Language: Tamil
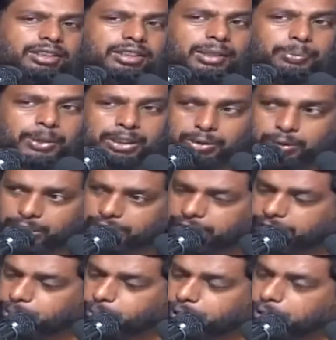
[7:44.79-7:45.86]
இந்த பெண்
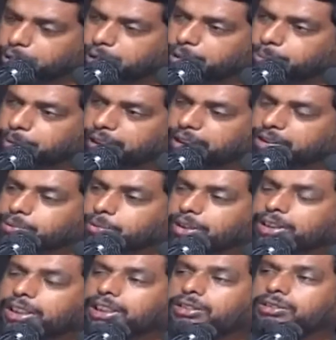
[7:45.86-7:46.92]
குழந்தைகளை உயிரோடு புதைக்கும்
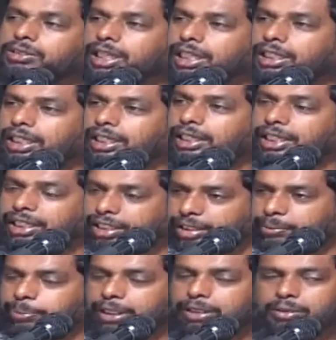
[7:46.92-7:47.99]
பொழுது என்ன சொன்னார்கள்
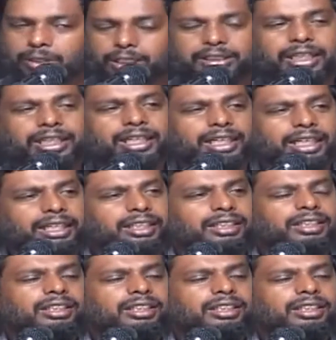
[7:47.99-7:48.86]
ரெண்டு பெண் குழந்தைகளை